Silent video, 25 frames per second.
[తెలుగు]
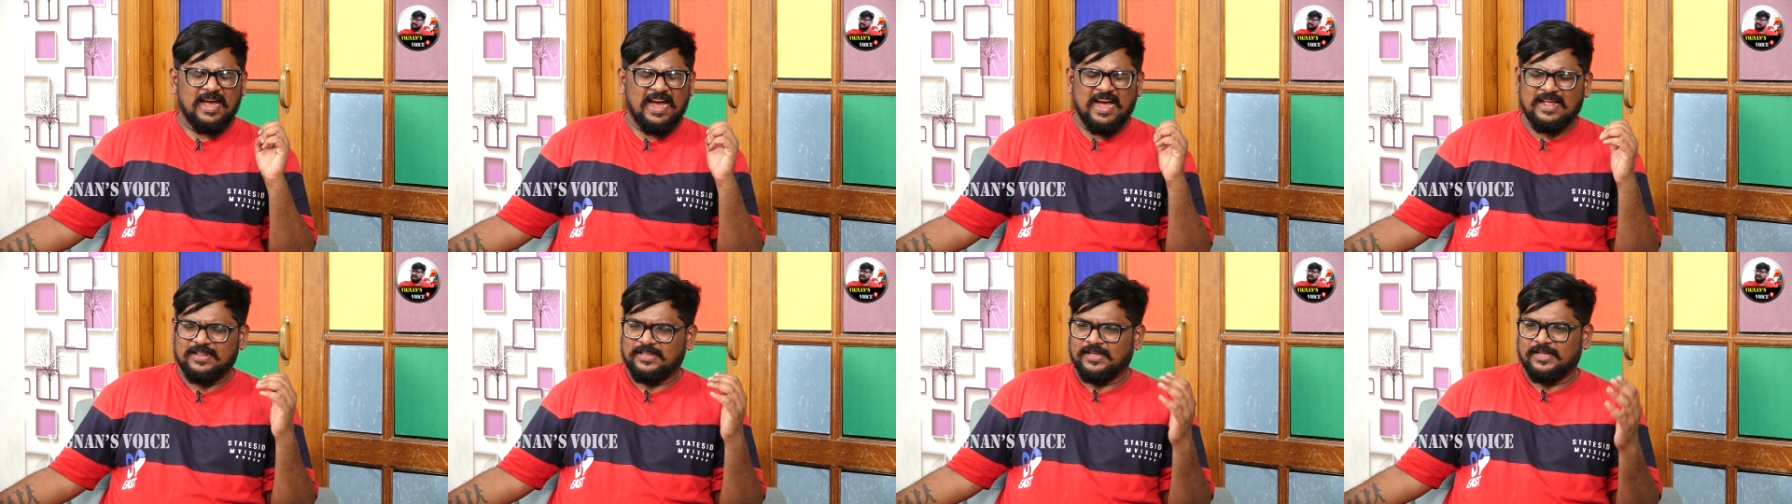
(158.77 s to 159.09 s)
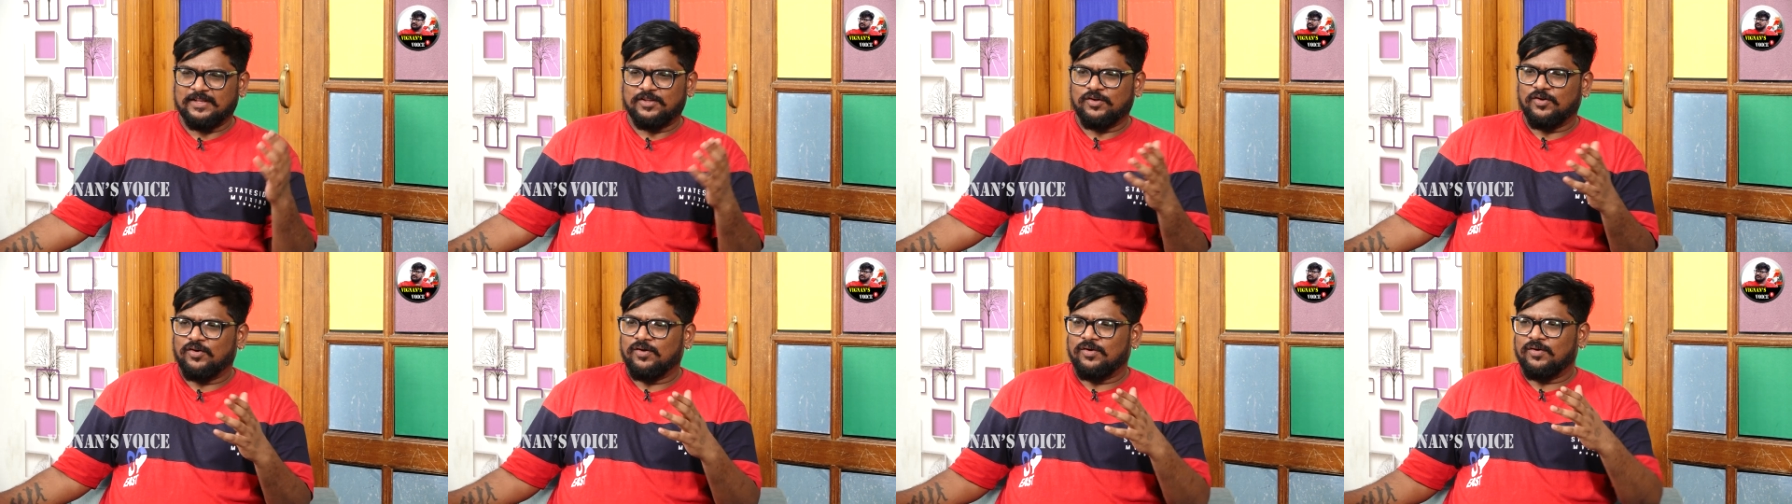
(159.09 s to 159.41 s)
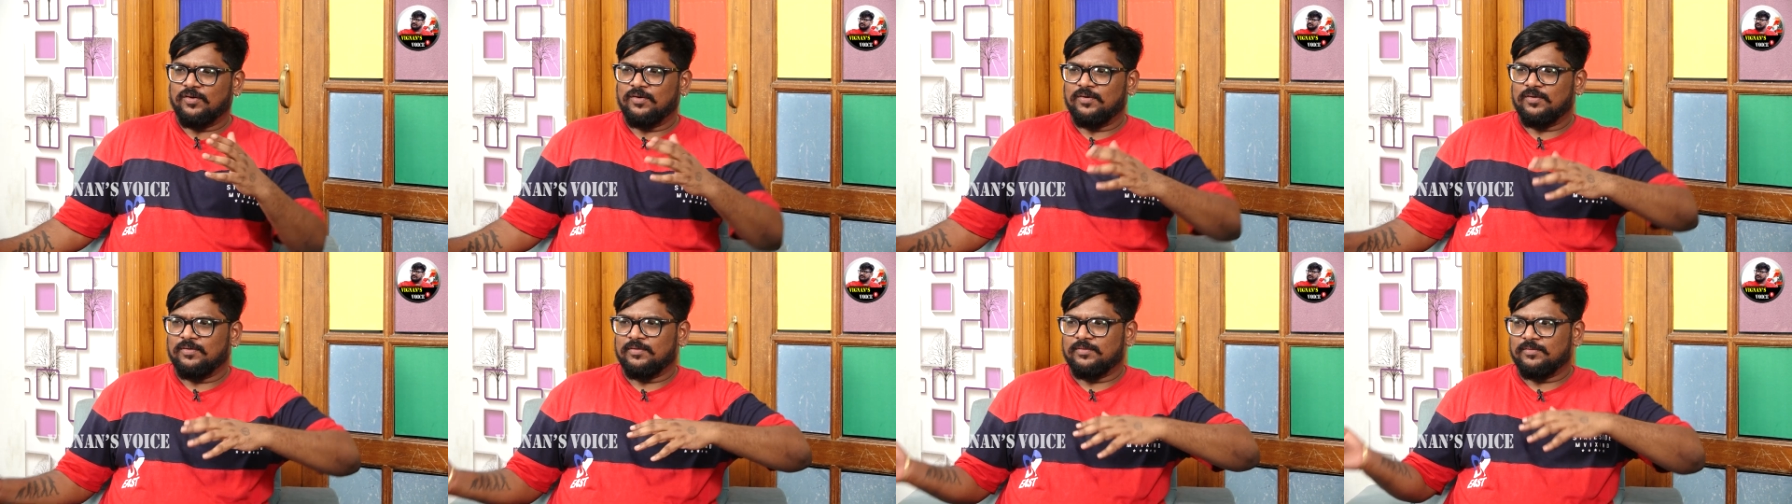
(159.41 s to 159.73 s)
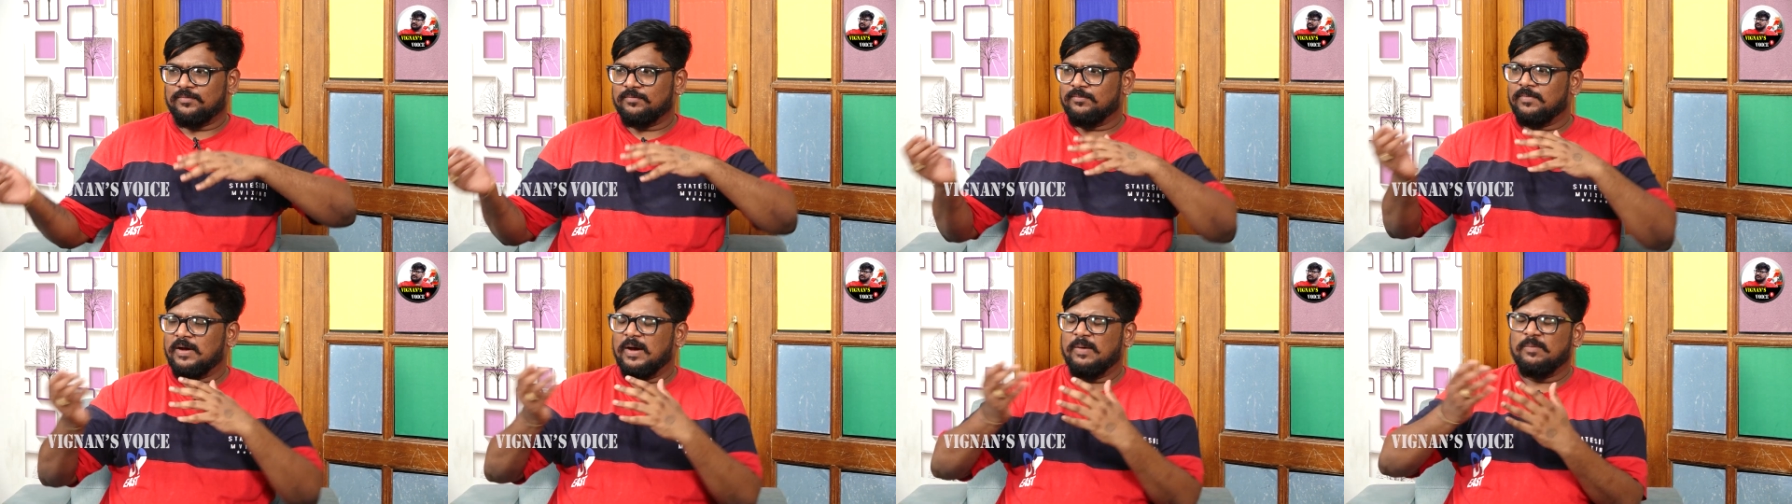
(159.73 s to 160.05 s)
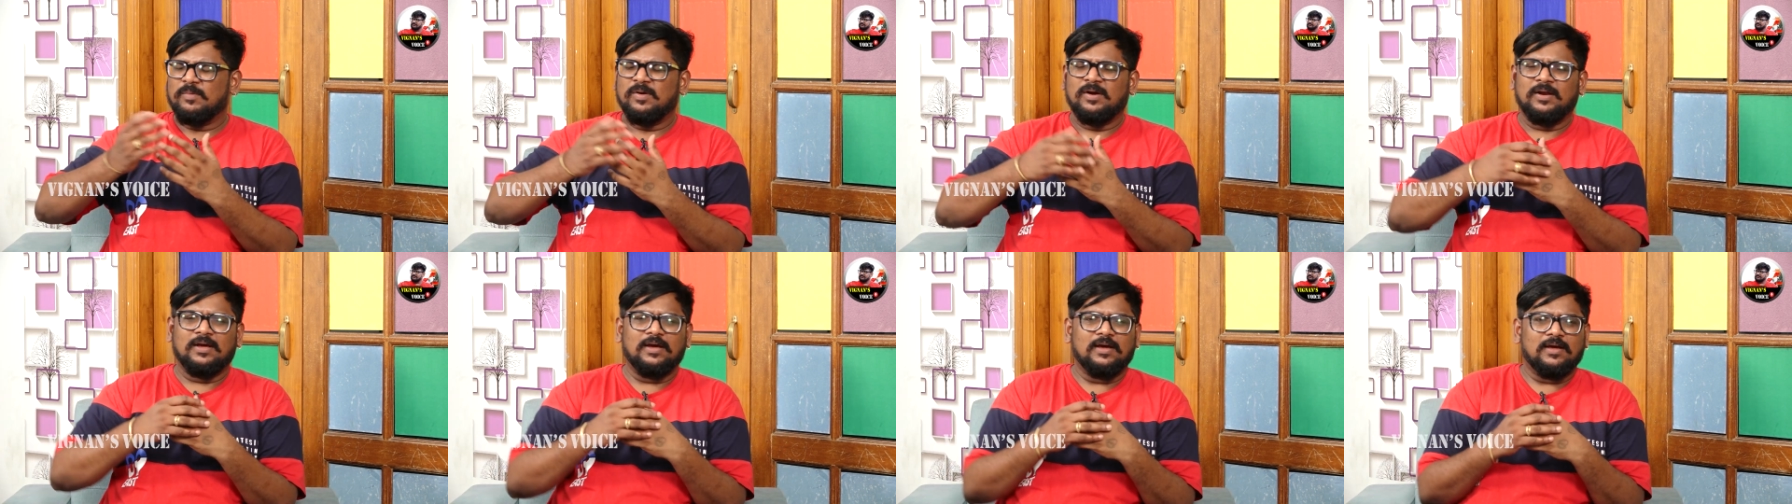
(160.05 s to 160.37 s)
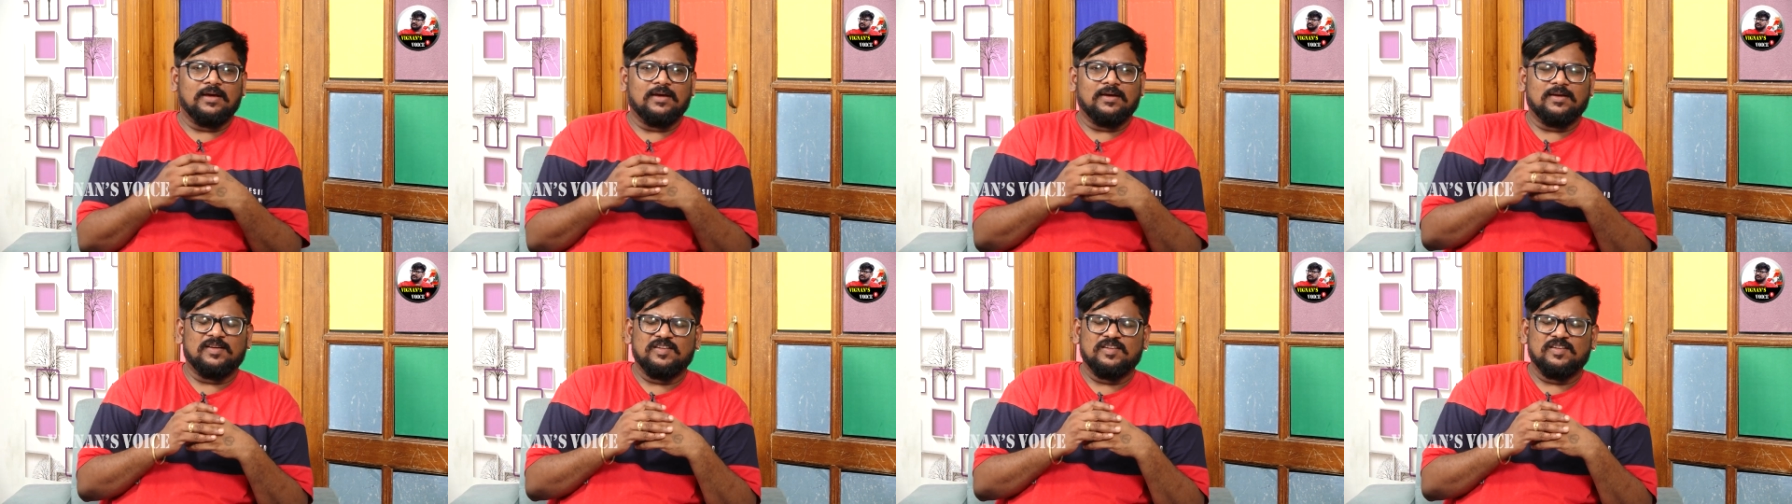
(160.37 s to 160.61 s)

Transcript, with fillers: అదేదో మామూలుగా